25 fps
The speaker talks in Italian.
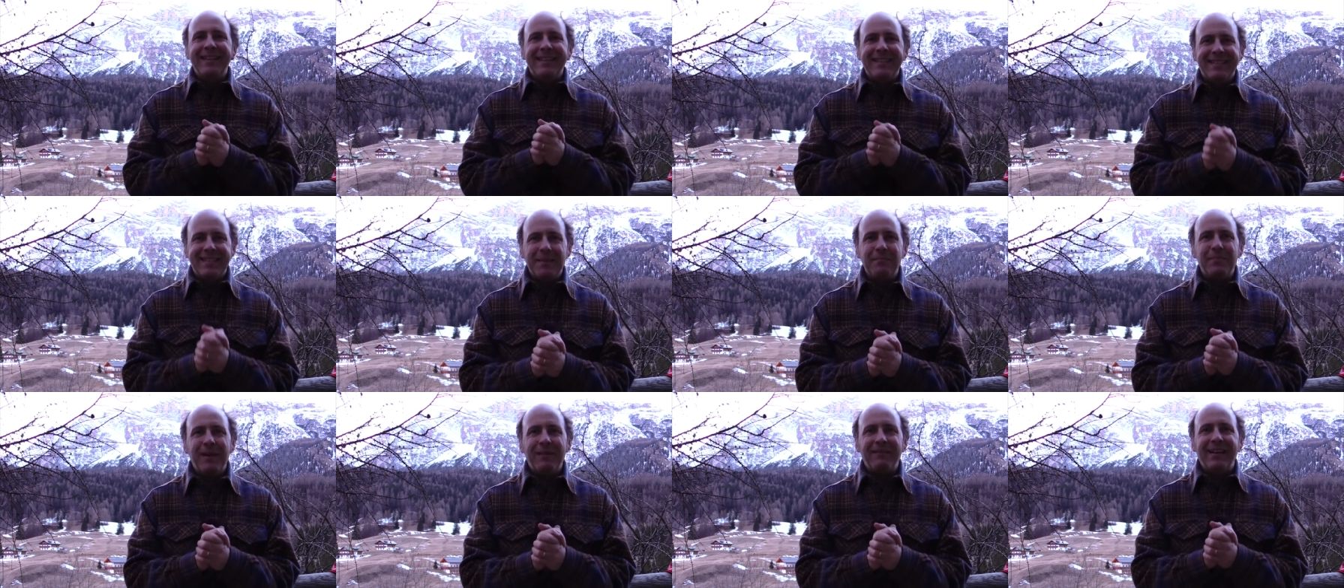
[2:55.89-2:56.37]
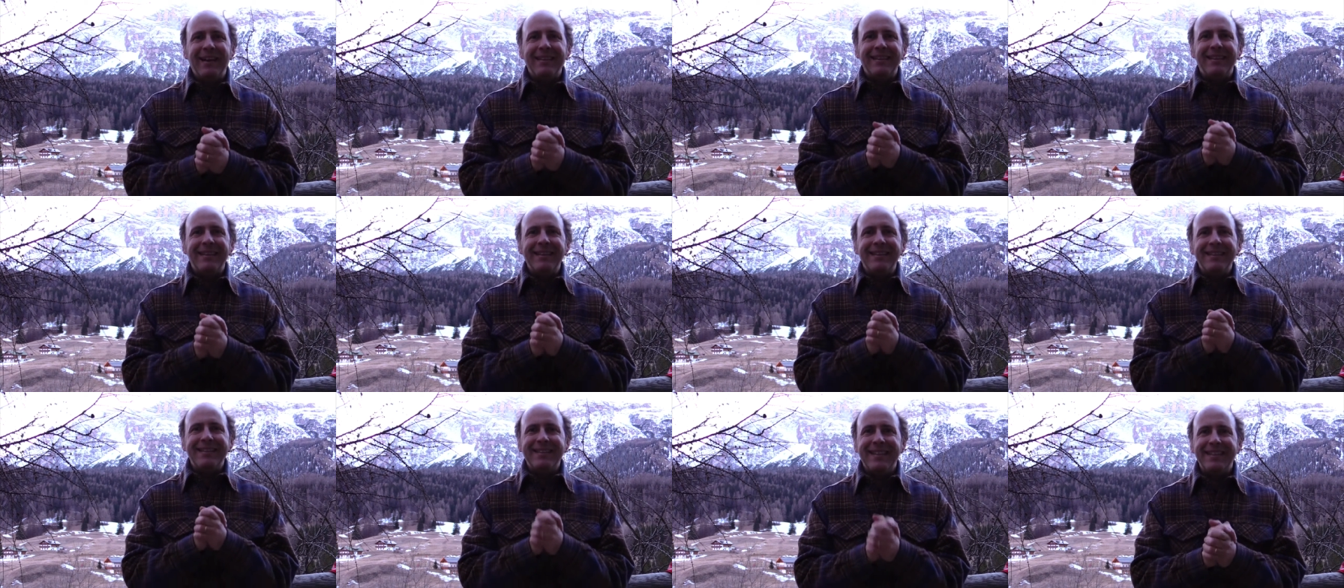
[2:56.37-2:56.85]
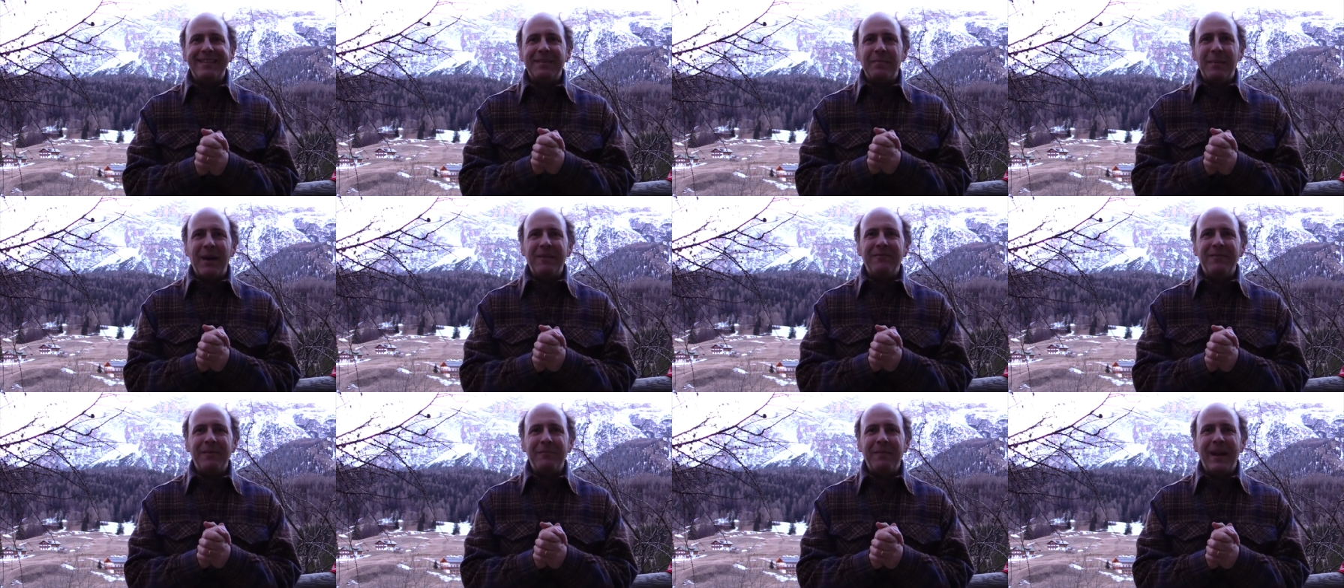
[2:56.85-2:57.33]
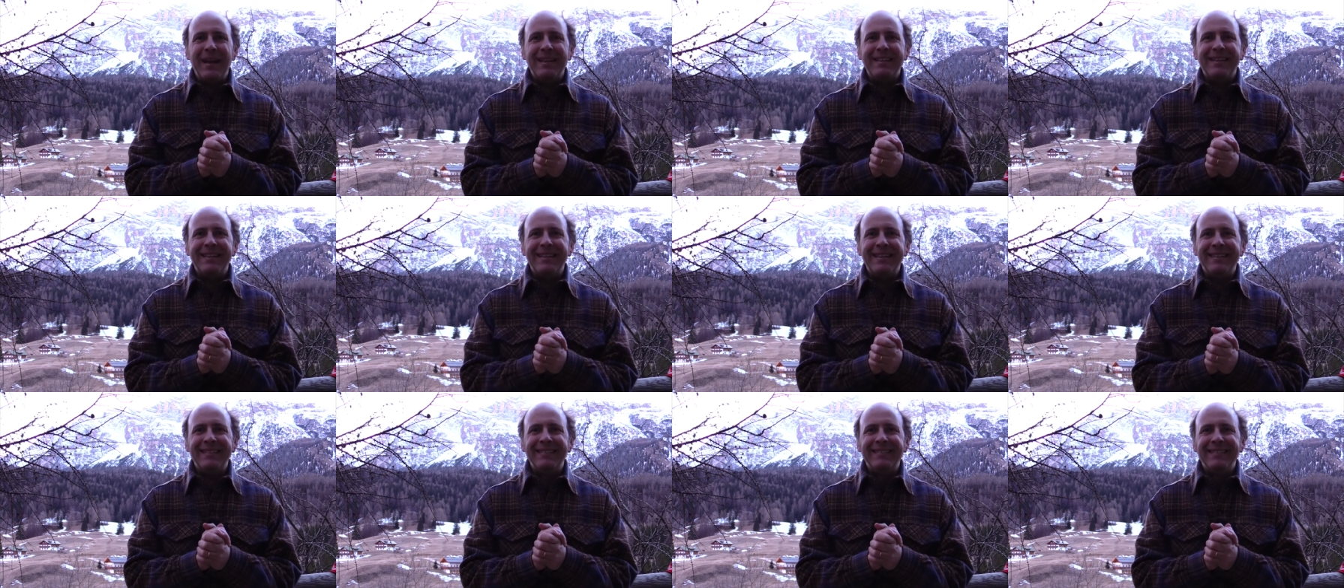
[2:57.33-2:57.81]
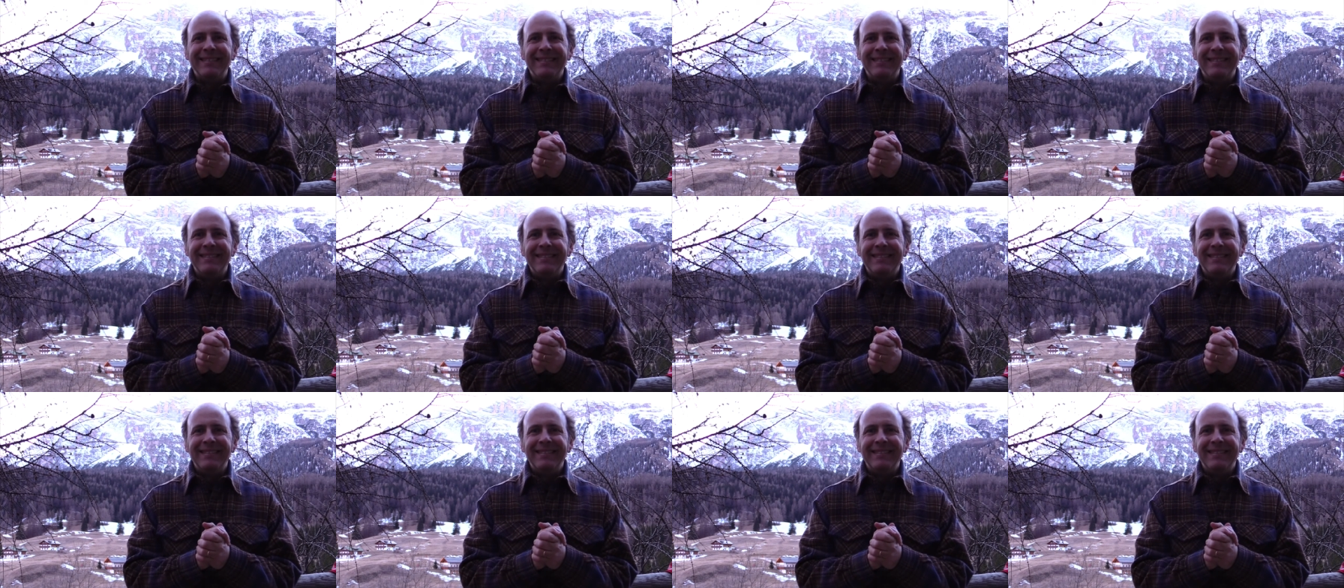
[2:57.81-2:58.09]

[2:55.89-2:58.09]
sempre avanti, senza mai fermarsi.